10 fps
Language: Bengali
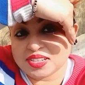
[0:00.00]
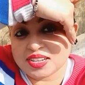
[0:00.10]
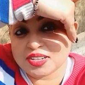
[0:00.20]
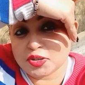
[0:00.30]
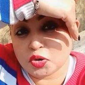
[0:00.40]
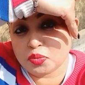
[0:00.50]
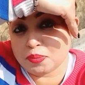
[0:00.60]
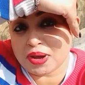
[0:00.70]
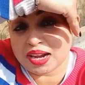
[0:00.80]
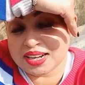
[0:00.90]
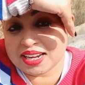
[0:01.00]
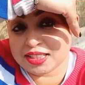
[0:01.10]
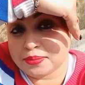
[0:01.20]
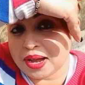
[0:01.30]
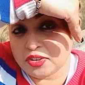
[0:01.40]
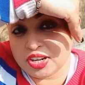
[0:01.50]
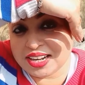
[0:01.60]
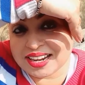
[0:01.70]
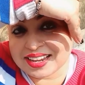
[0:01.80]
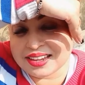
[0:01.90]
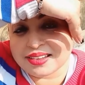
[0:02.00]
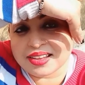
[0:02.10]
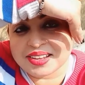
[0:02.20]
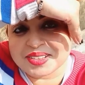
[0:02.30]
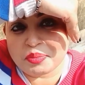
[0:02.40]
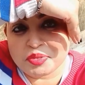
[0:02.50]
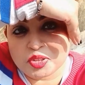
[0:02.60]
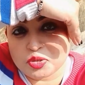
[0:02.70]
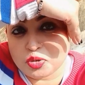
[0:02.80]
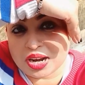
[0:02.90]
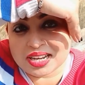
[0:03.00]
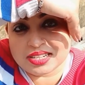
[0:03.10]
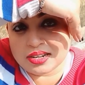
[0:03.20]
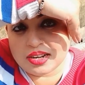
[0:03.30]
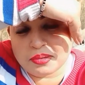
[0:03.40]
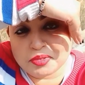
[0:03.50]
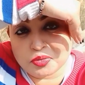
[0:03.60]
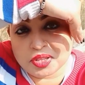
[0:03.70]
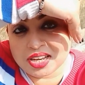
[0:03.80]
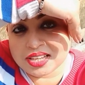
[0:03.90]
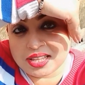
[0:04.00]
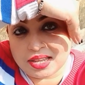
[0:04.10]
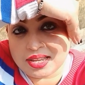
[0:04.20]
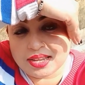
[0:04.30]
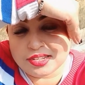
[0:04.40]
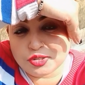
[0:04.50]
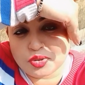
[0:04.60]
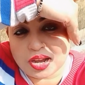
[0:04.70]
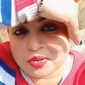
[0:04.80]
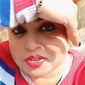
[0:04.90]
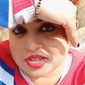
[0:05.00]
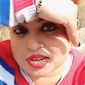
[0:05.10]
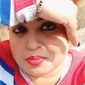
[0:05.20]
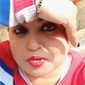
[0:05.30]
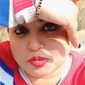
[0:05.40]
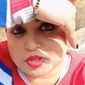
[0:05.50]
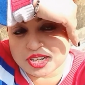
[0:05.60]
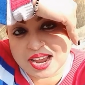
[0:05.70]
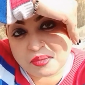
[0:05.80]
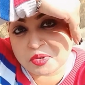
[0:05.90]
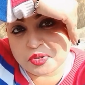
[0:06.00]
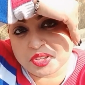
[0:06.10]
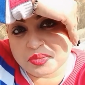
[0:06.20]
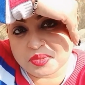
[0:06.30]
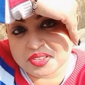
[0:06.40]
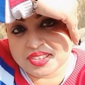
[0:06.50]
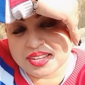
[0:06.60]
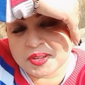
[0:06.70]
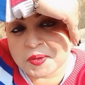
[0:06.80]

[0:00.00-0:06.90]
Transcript: জিনিসটা খুবই পাকলে খেতে ভালোই লাগে তো আমি তো দুখানা ছিললাম তোমাদেরকে দেখিয়েছি তো এখন সেটাকে বসে বসে খাবো রোদের মধ্যে